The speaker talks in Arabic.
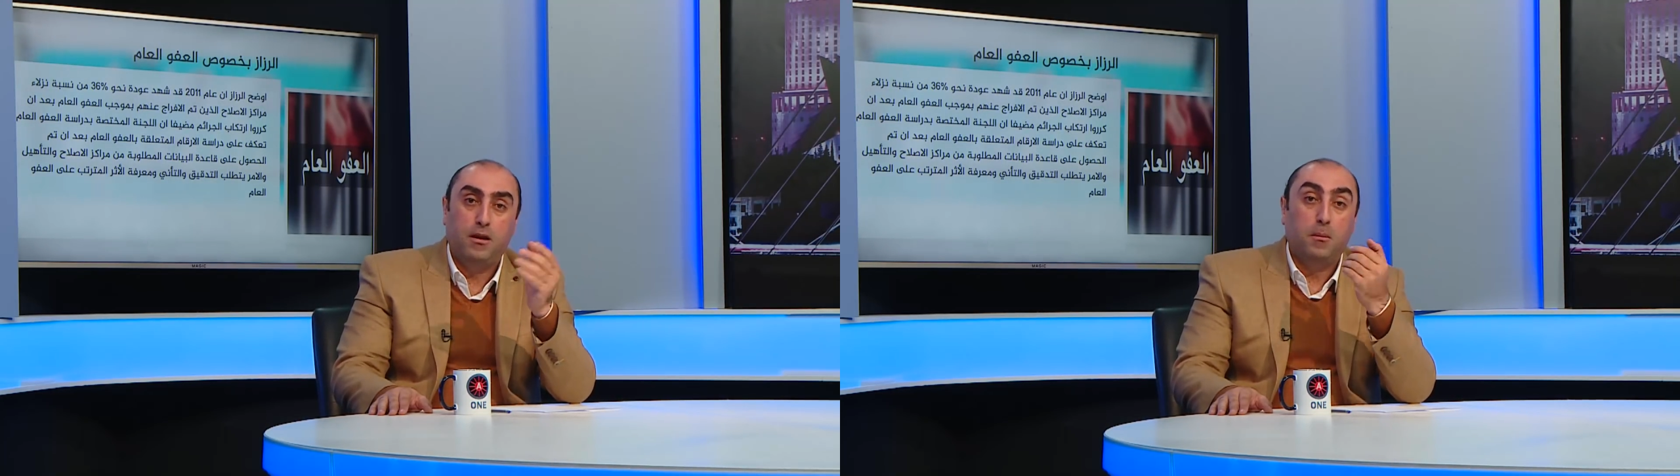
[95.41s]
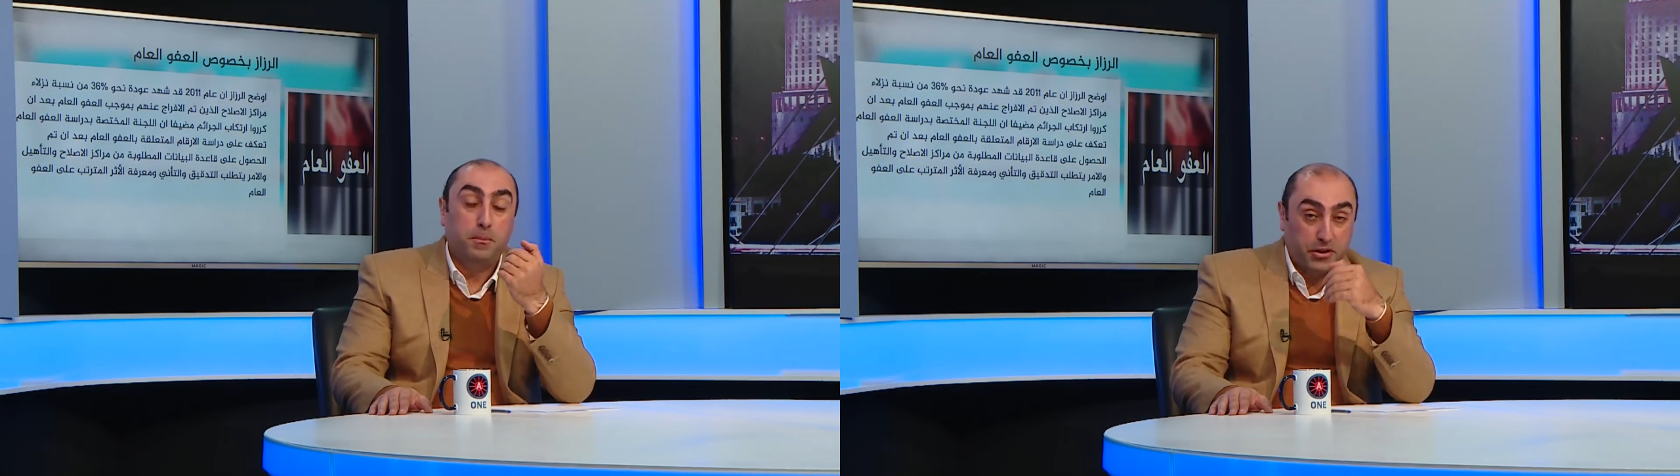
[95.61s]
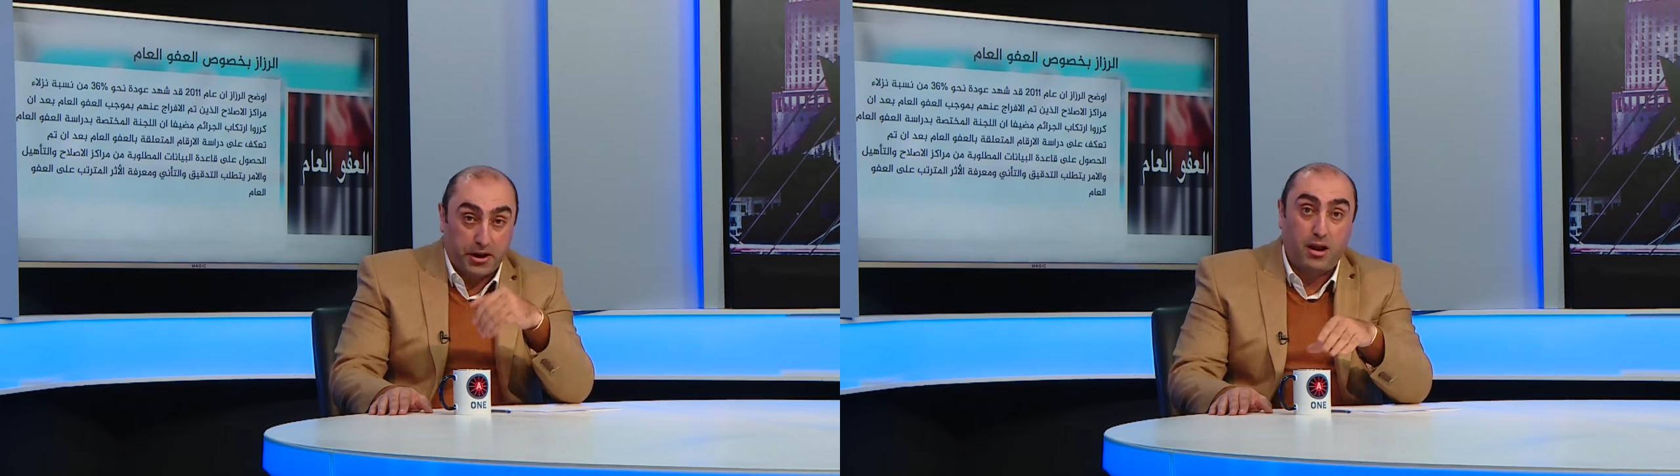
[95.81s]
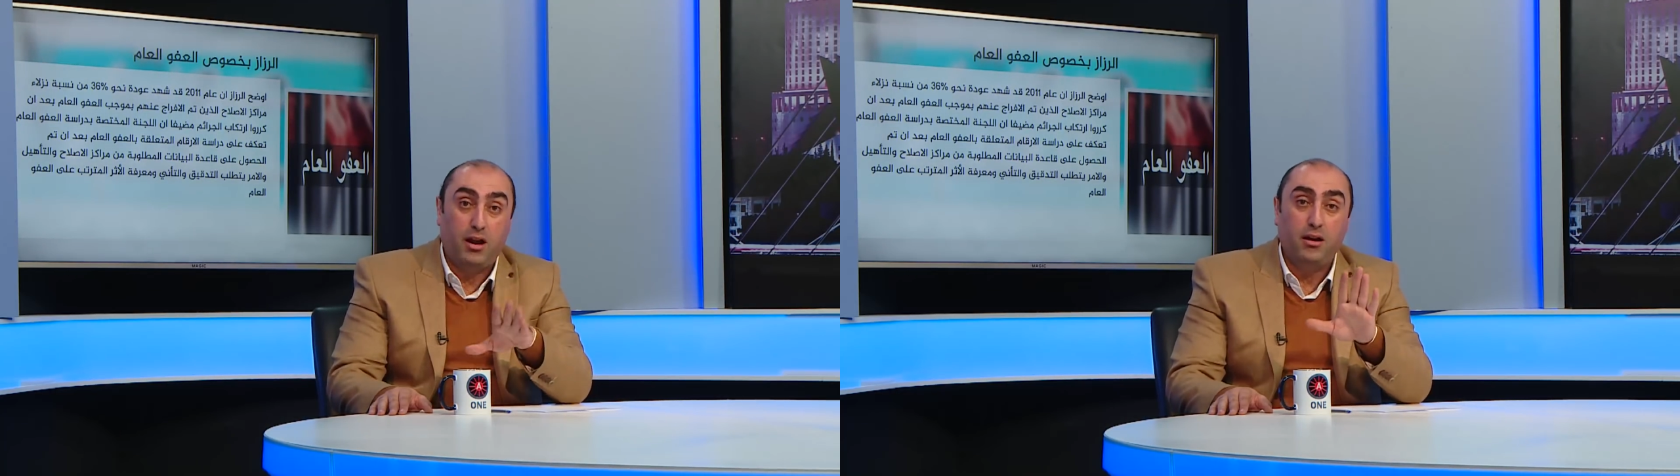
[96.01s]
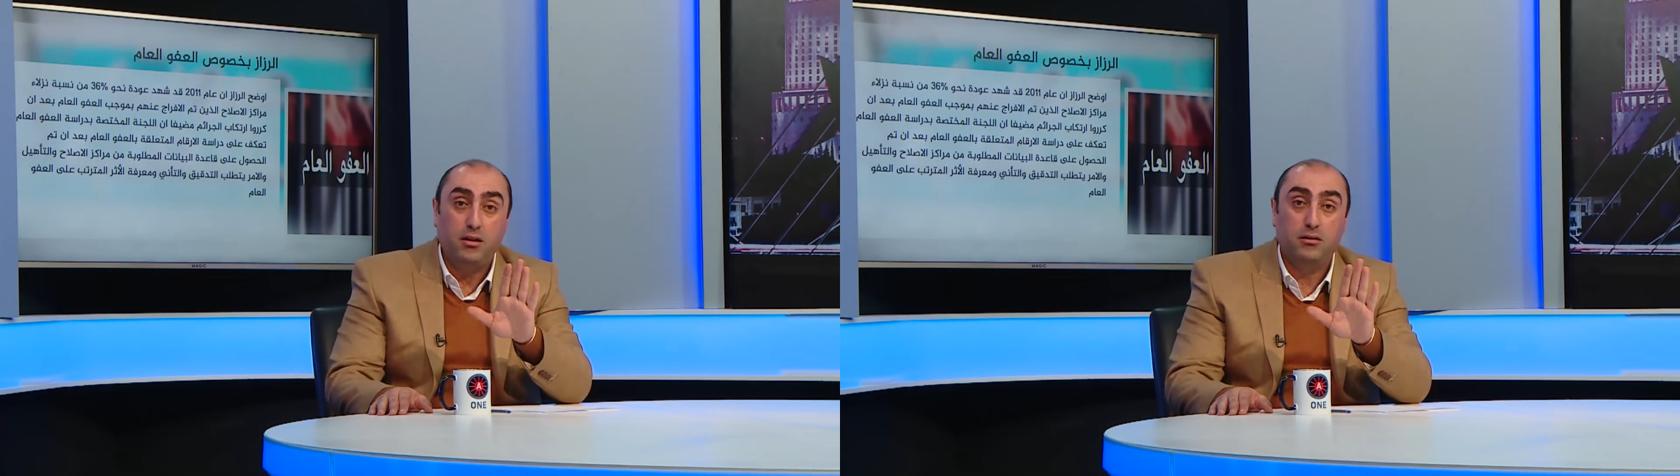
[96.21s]

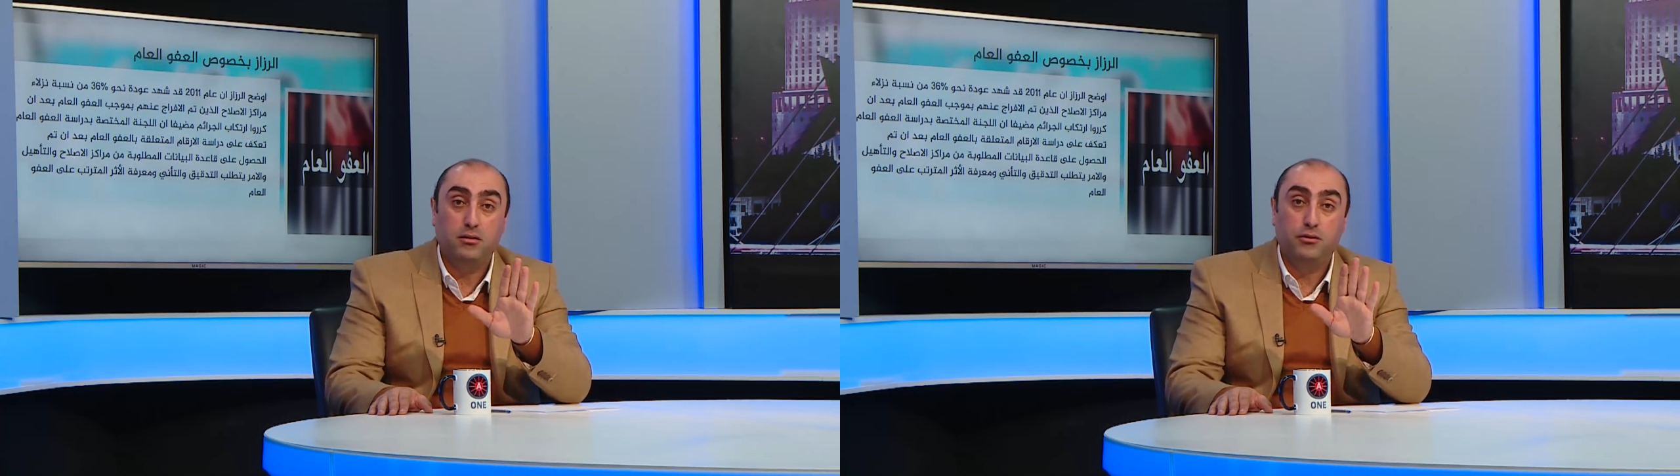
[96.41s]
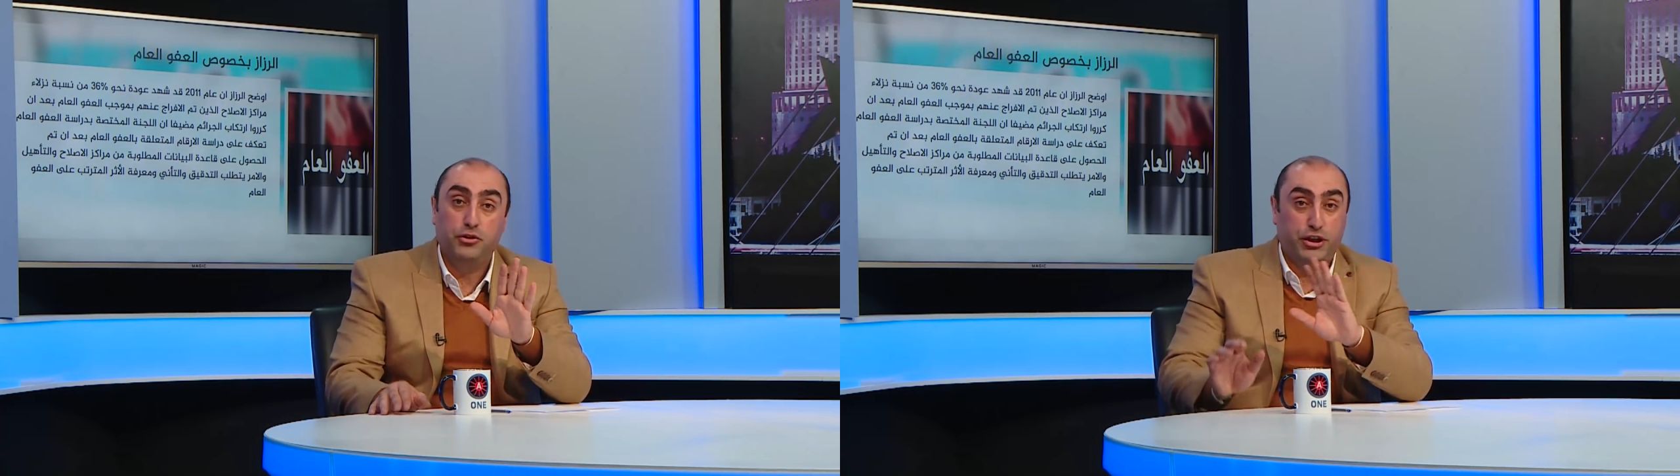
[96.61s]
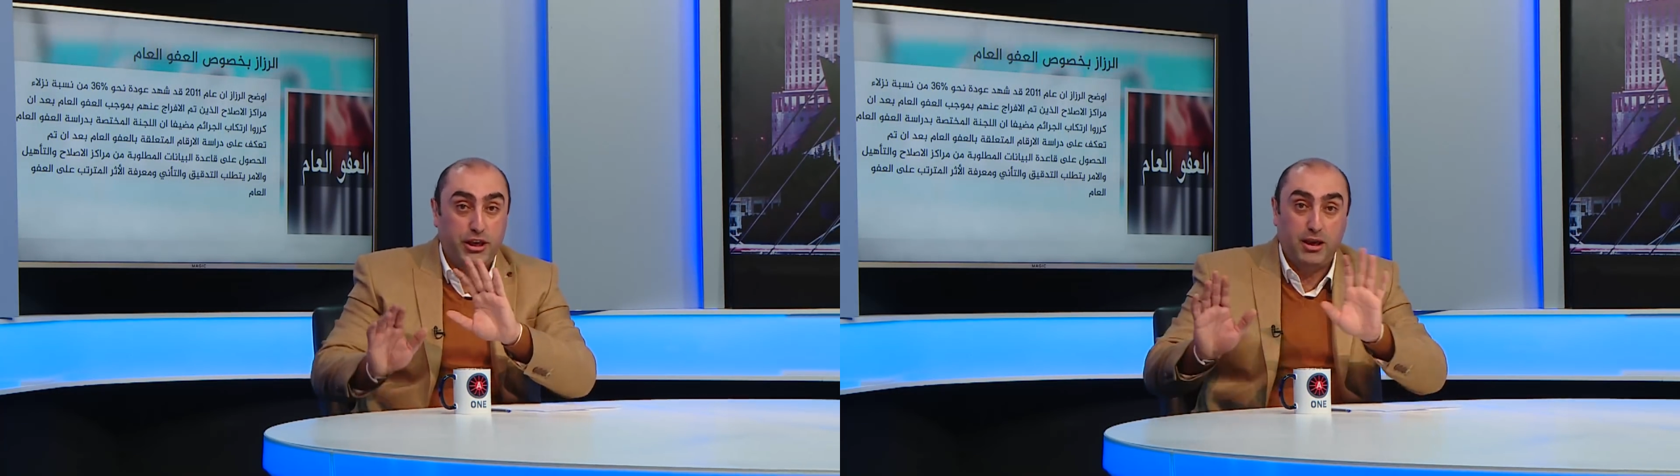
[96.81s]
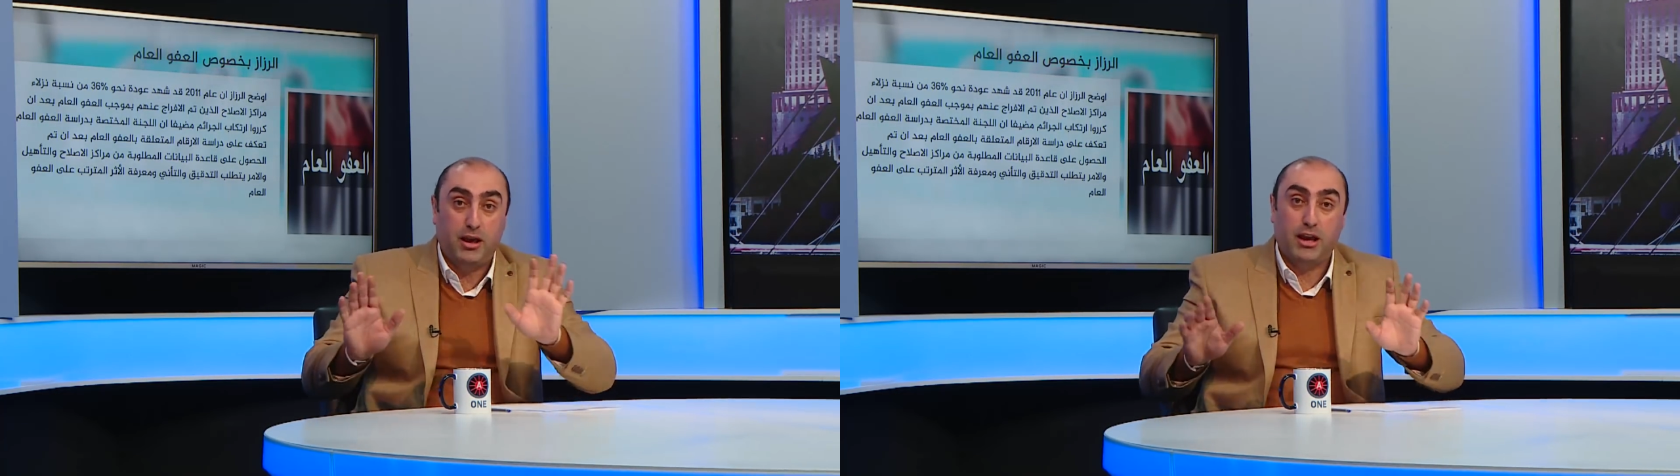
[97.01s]
بصراحه نحكيها